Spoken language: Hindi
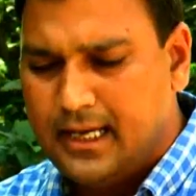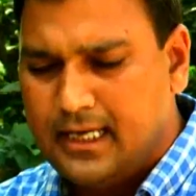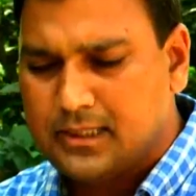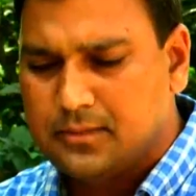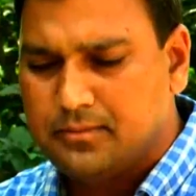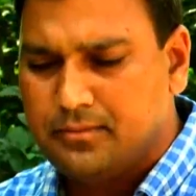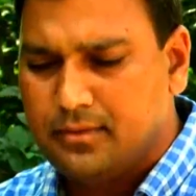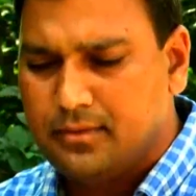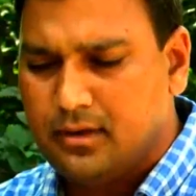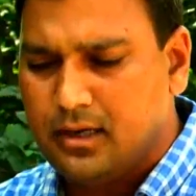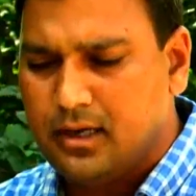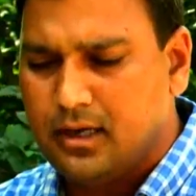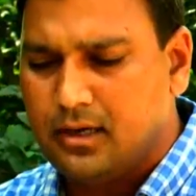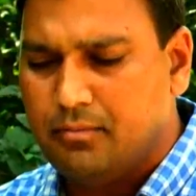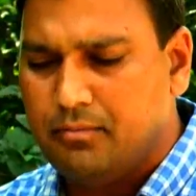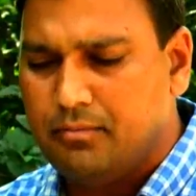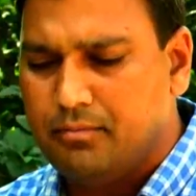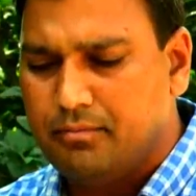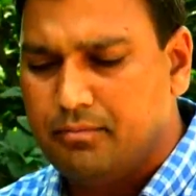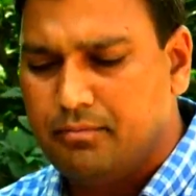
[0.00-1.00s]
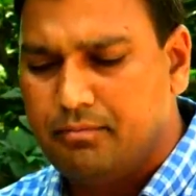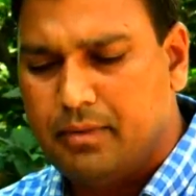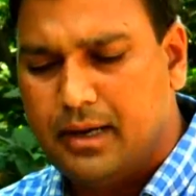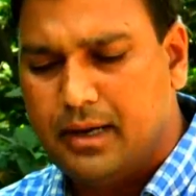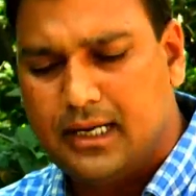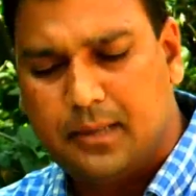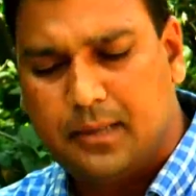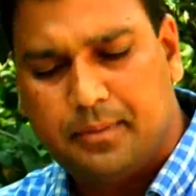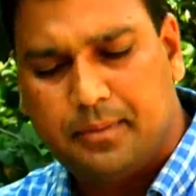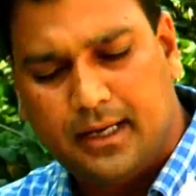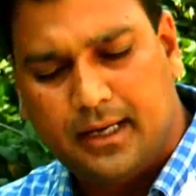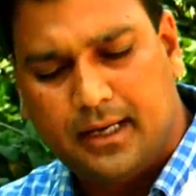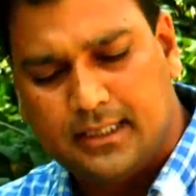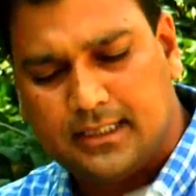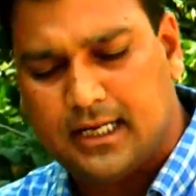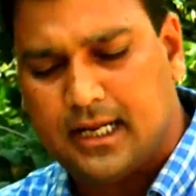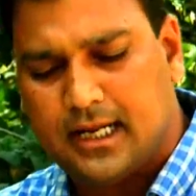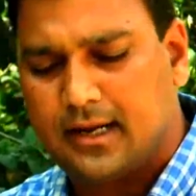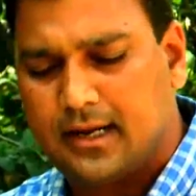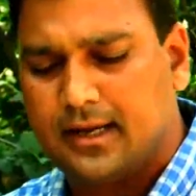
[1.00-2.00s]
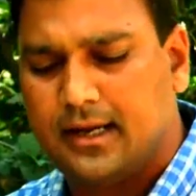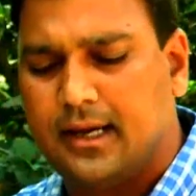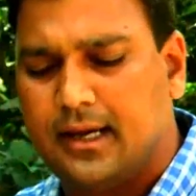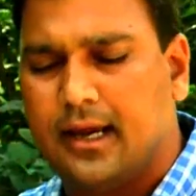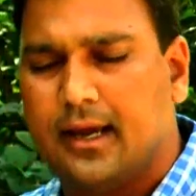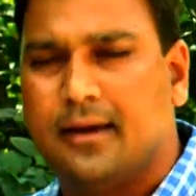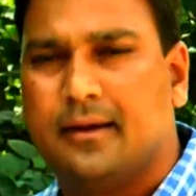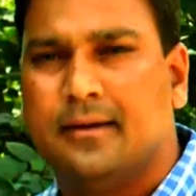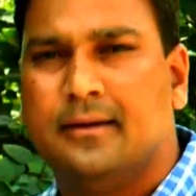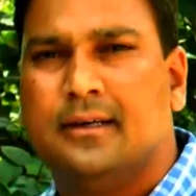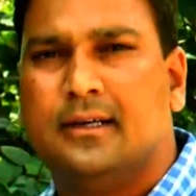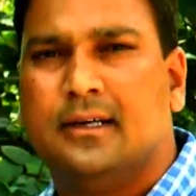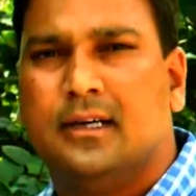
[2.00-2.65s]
इस बैनर पे नज़र आ रही है